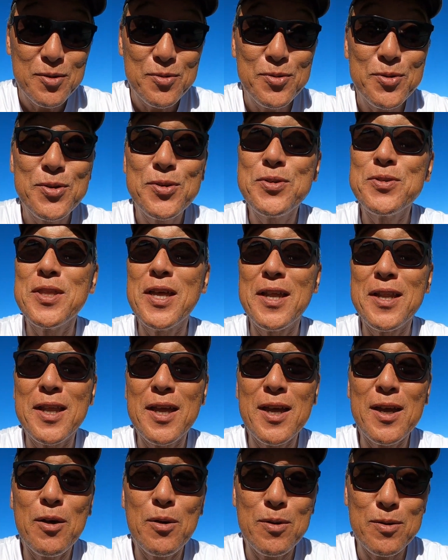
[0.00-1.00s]
夫婦で
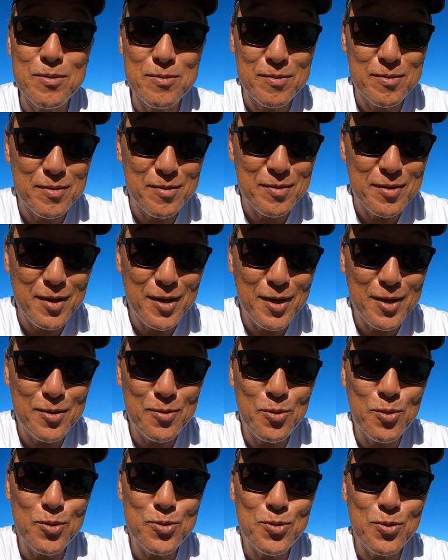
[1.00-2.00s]
ねあ
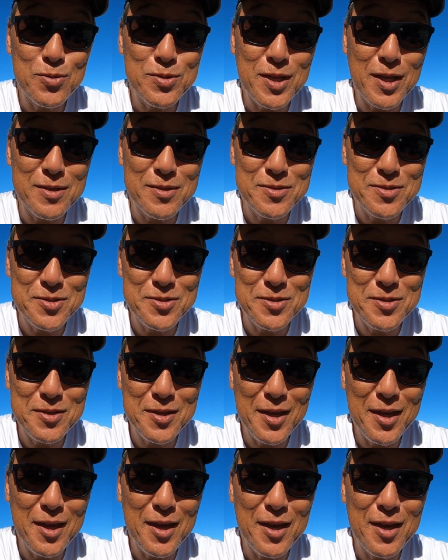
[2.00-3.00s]
のお父さんす
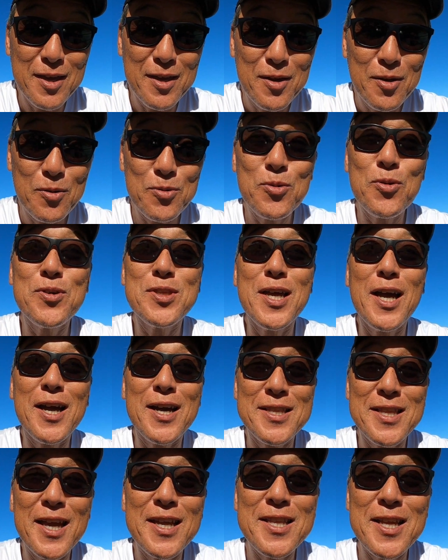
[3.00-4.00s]
げえお父さん
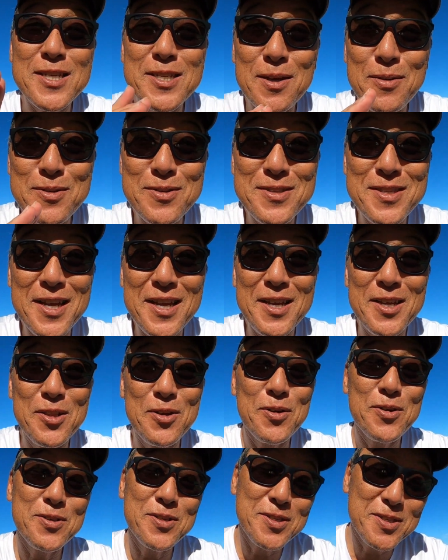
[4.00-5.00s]
が大体しべるんだけ
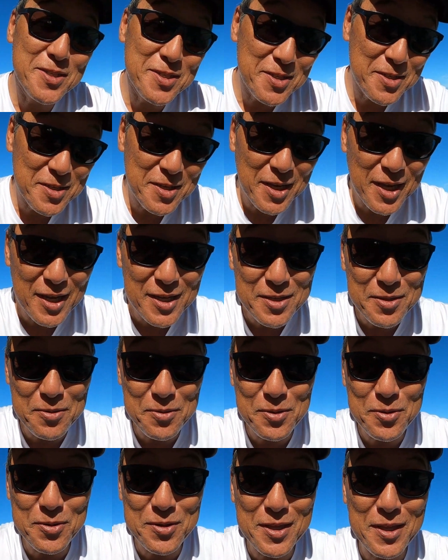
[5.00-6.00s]
どすげえ人
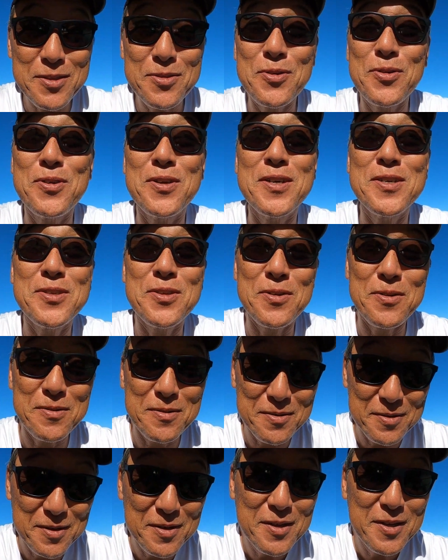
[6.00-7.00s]
の良さそうな人
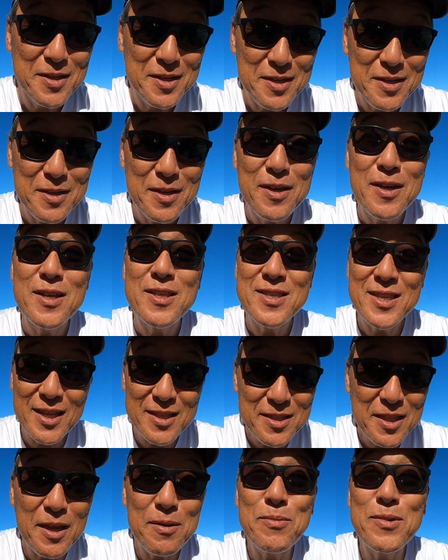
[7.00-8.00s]

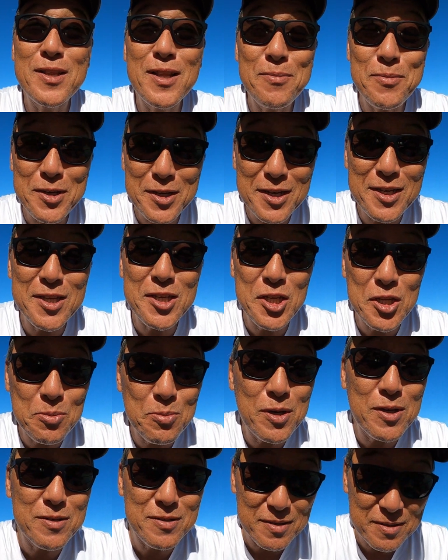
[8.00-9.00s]
絶対みんなも気に入り
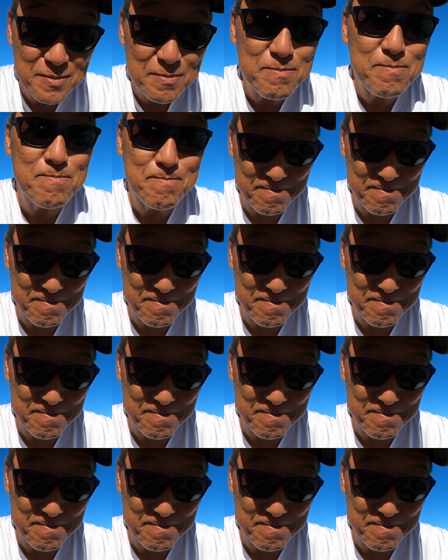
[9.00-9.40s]
ます